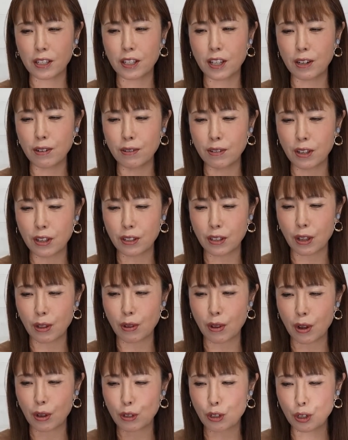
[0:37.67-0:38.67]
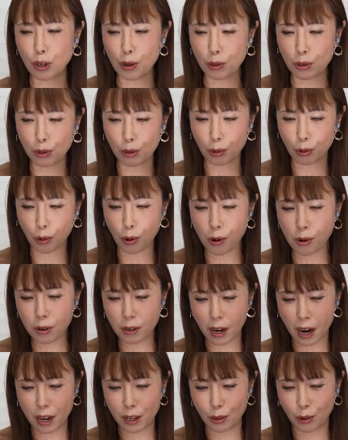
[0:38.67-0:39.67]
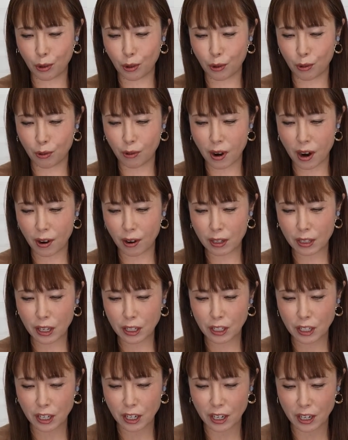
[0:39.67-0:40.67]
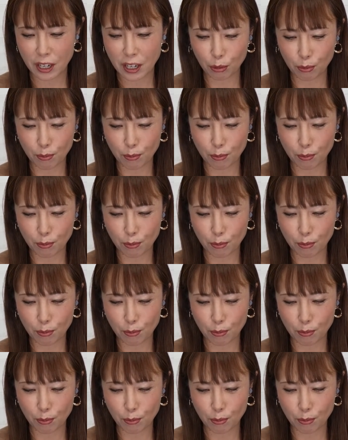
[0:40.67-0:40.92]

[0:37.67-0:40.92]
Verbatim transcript: してるんですけどねちょっと今回の本は私